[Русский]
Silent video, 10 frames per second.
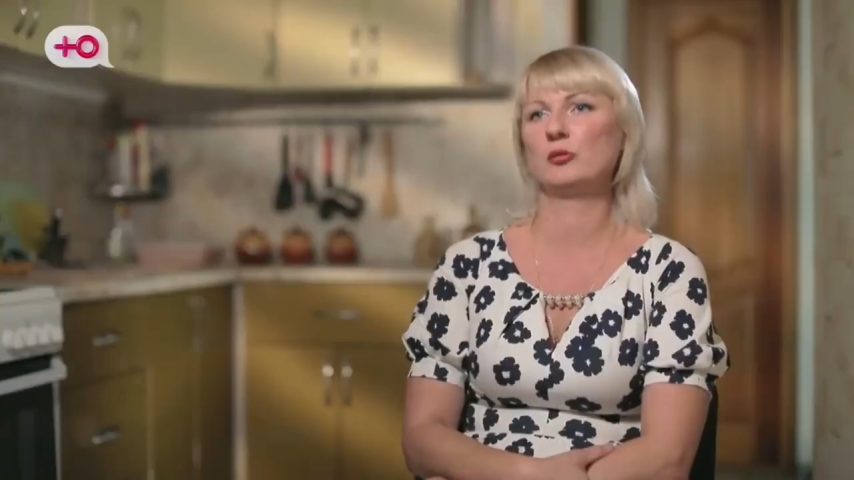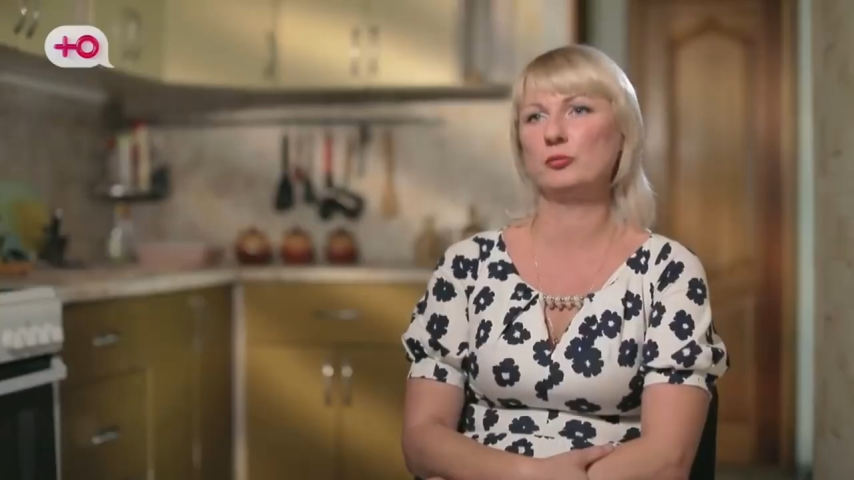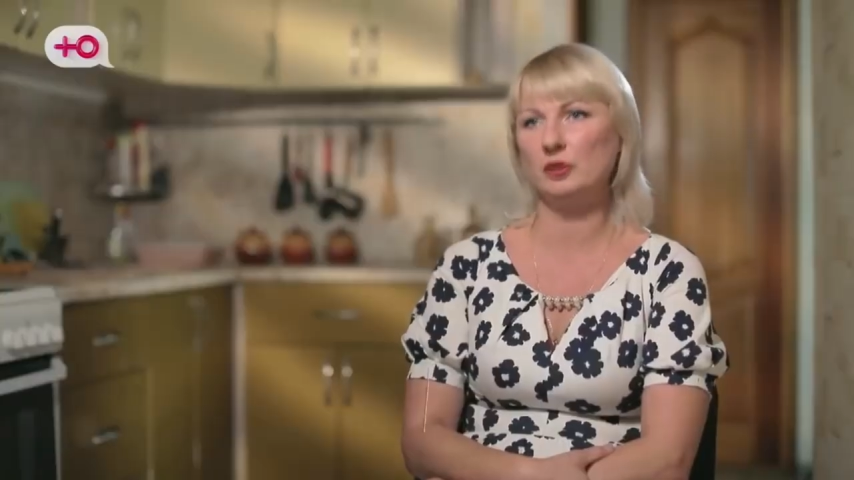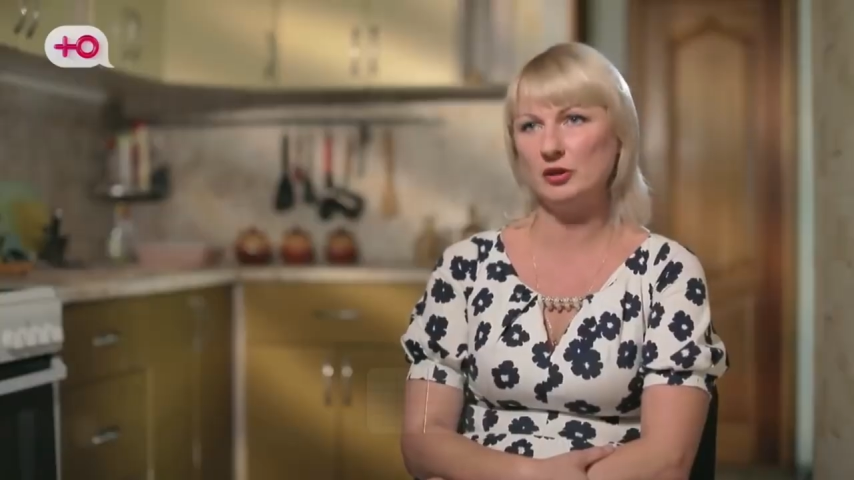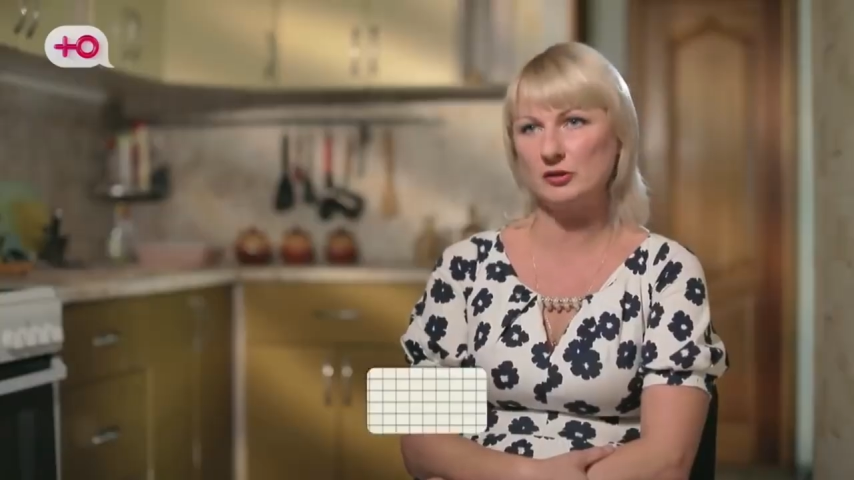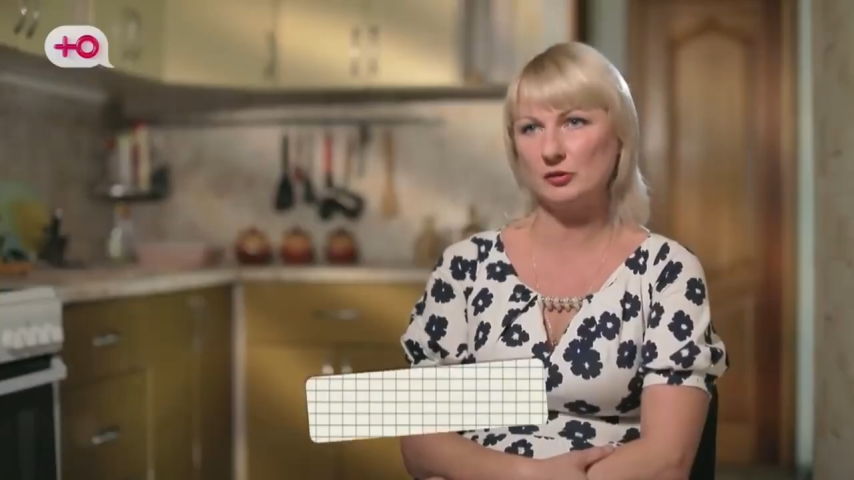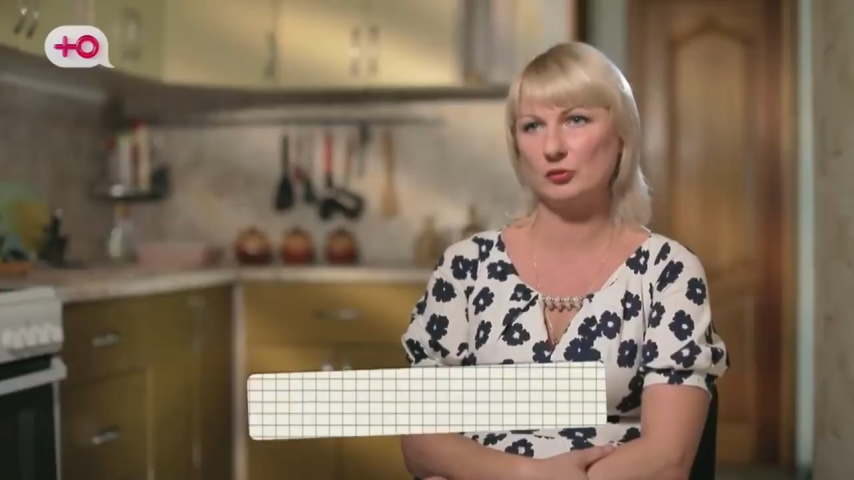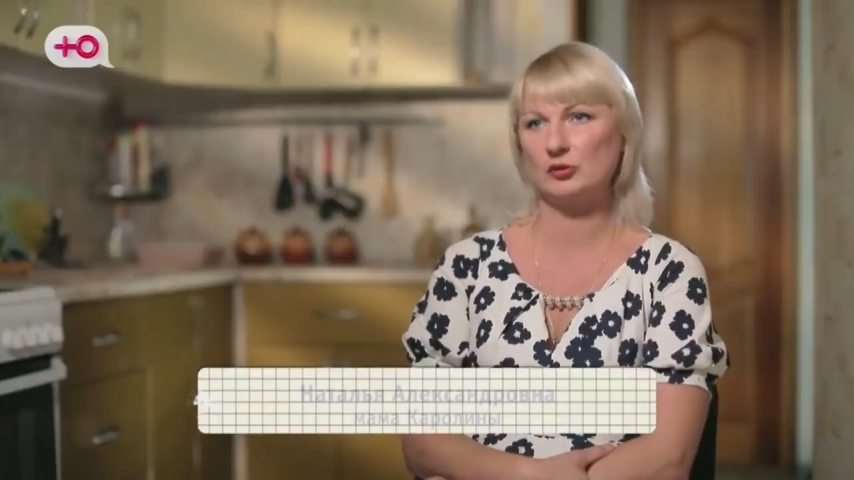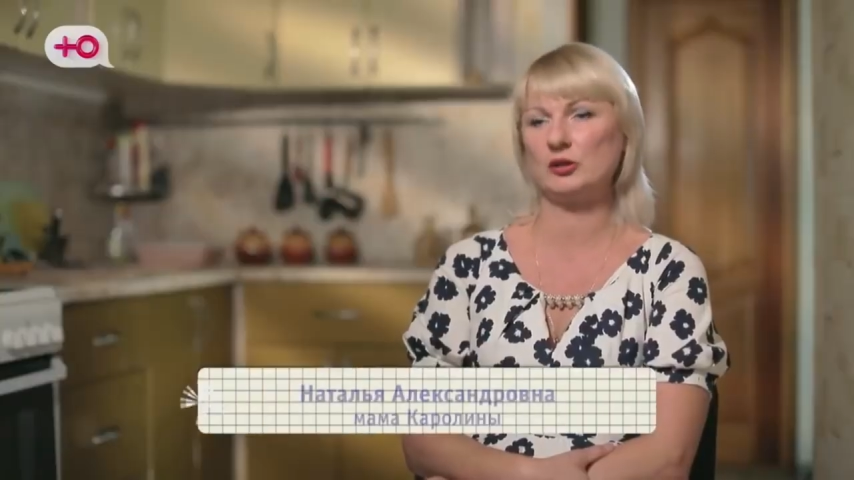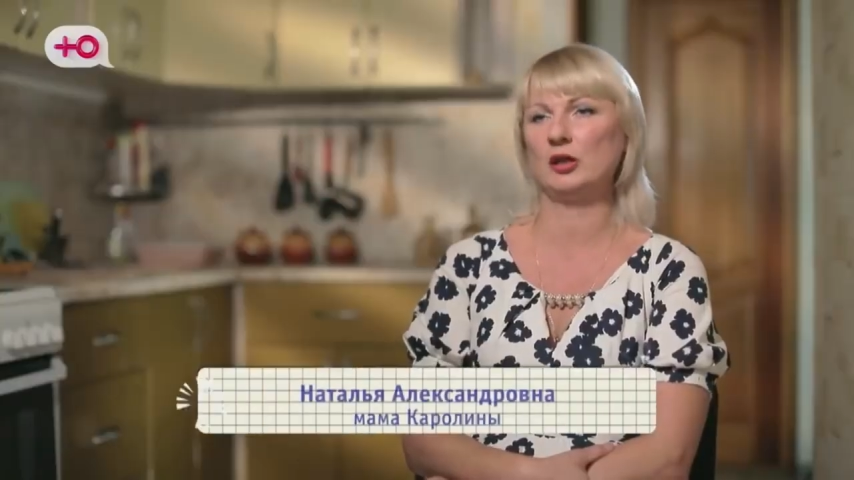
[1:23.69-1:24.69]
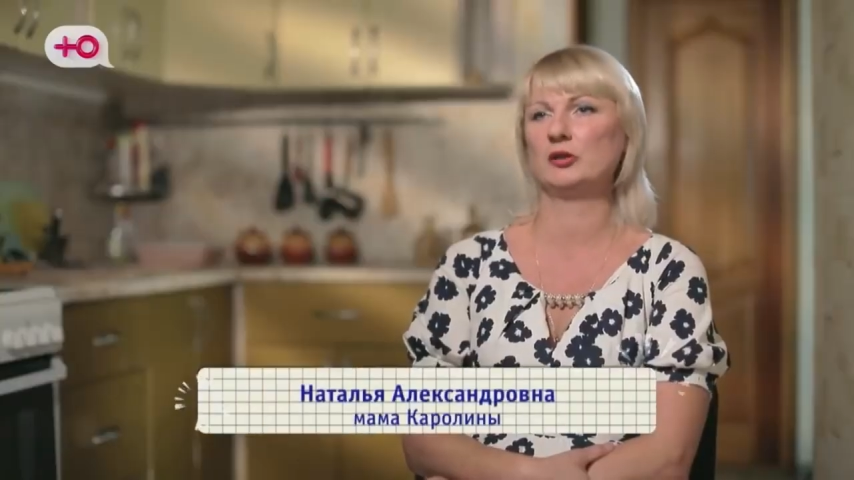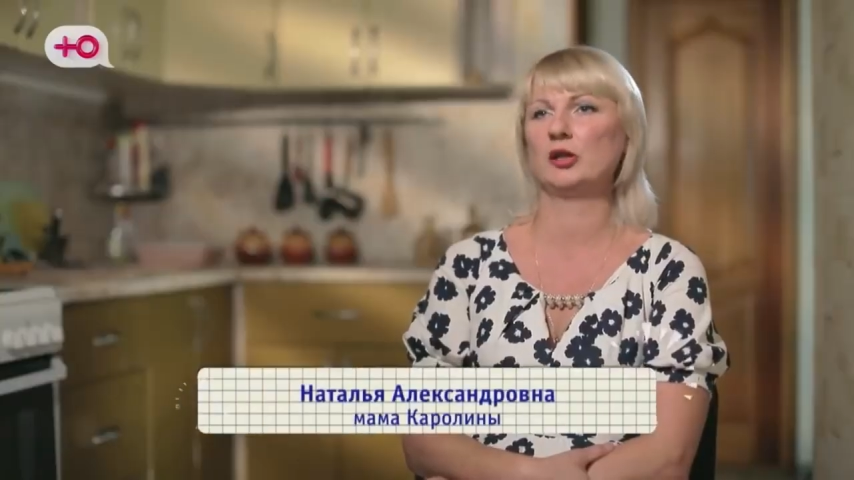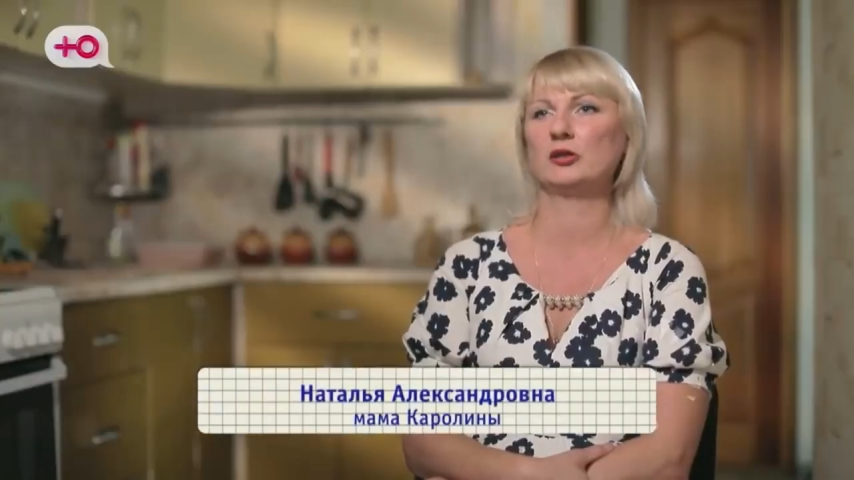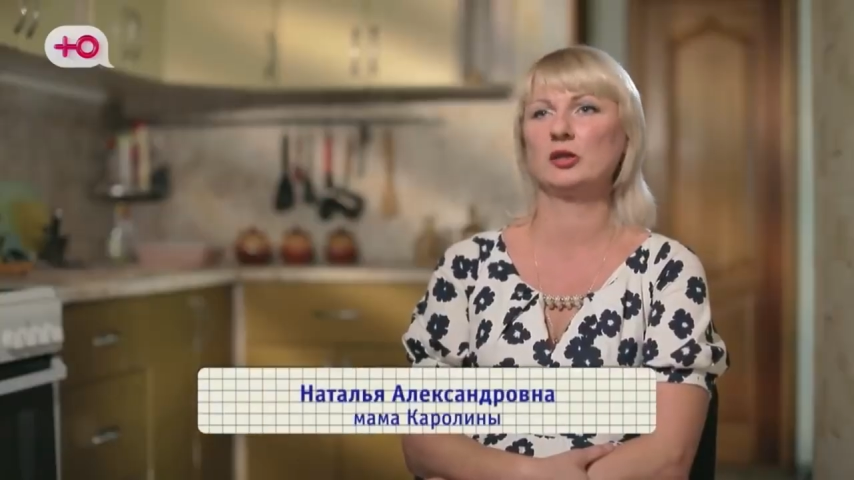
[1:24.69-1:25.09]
настоящий отец –